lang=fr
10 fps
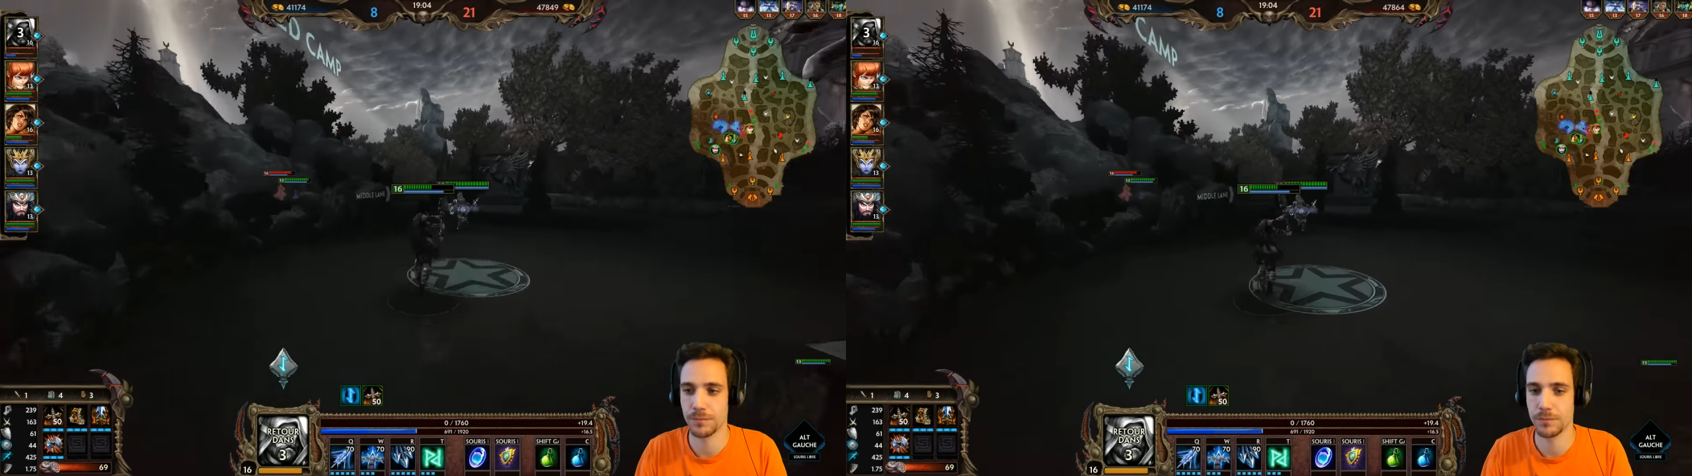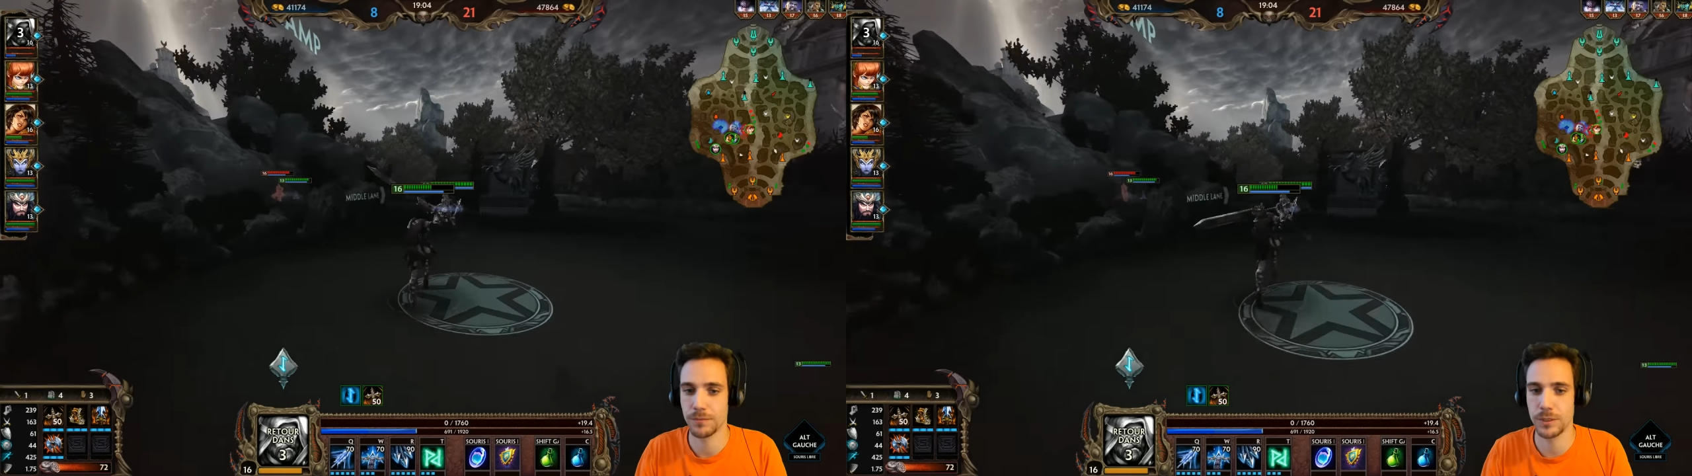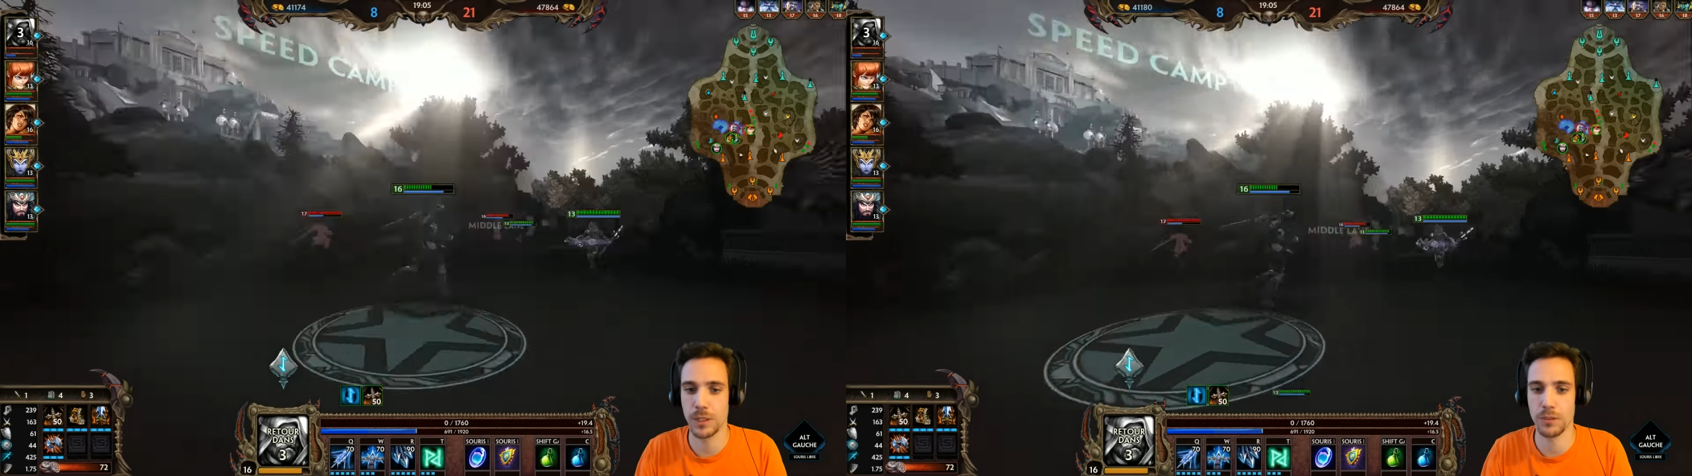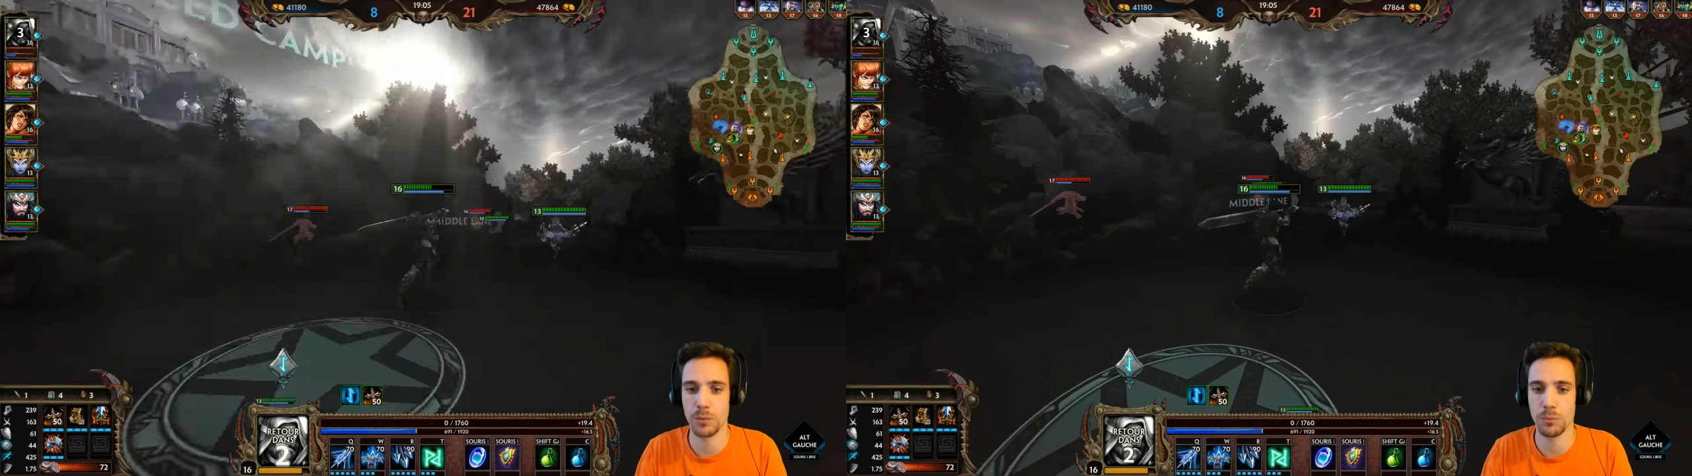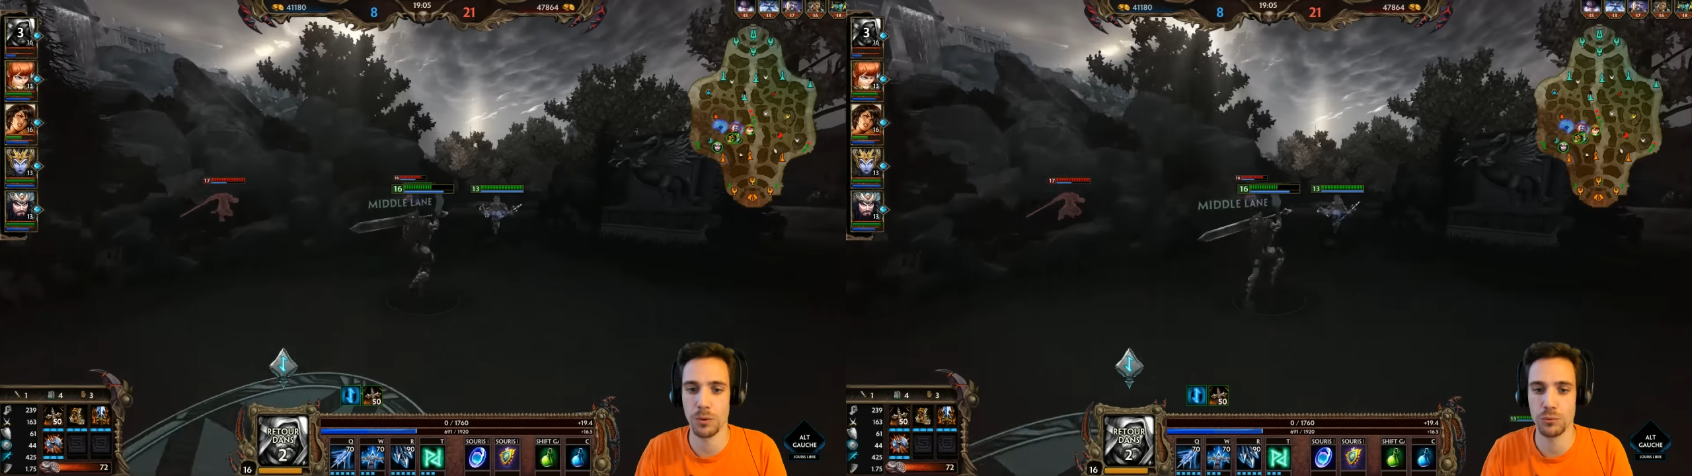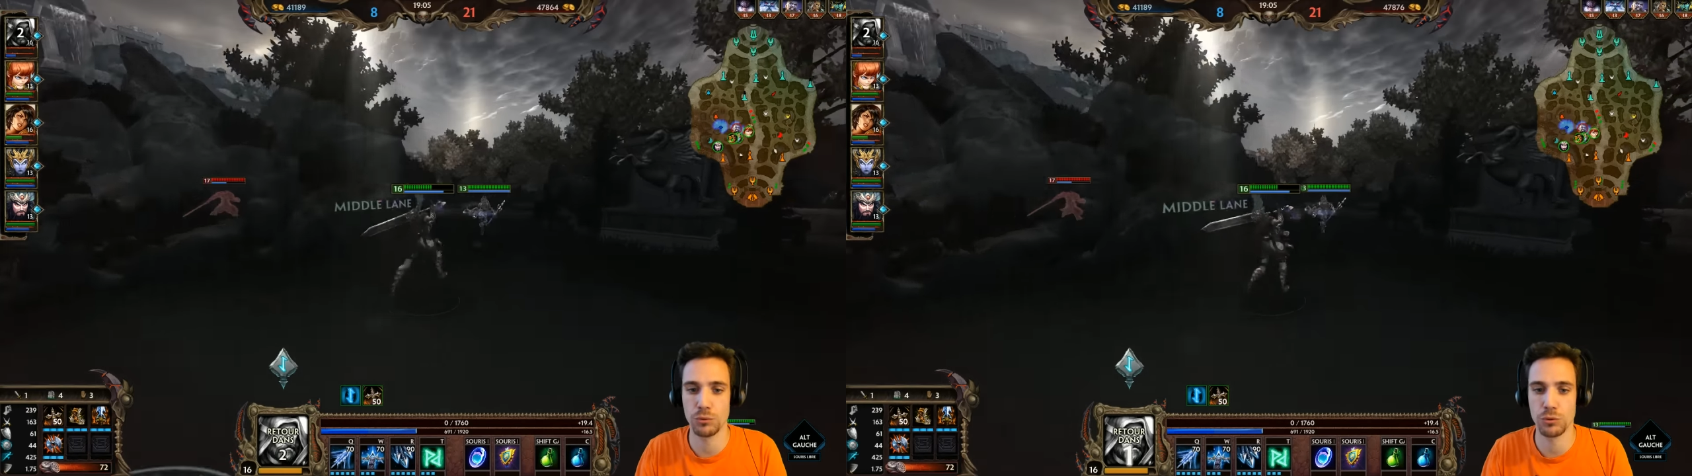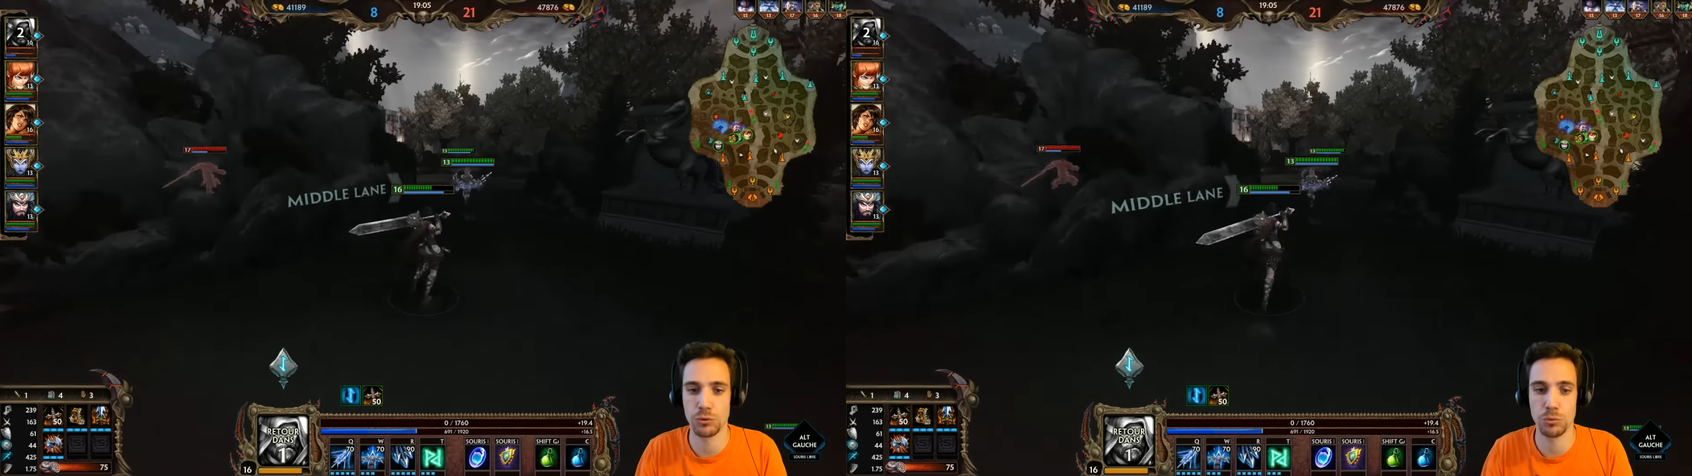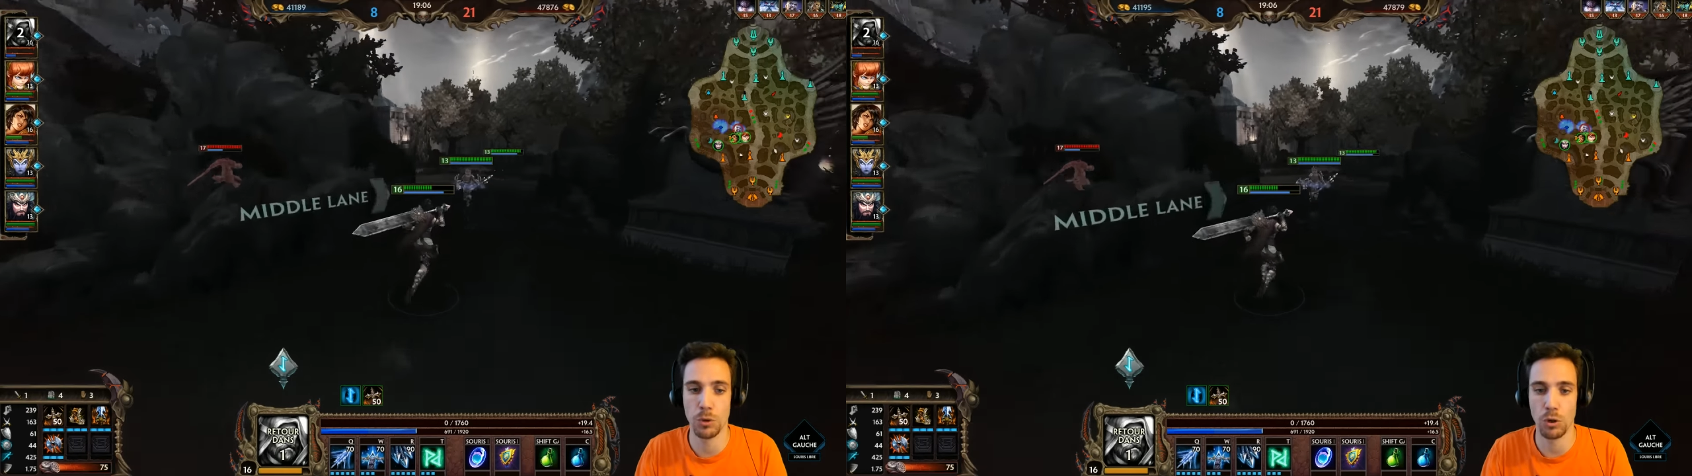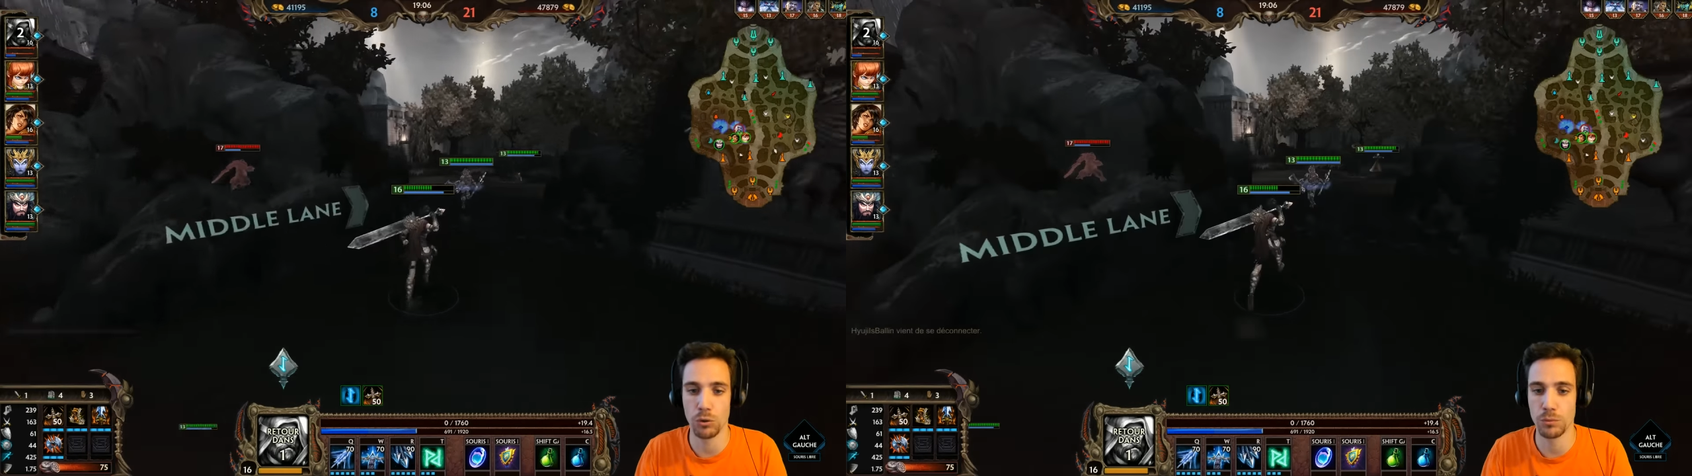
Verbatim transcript: Si là ça purée, je suis mort, gros.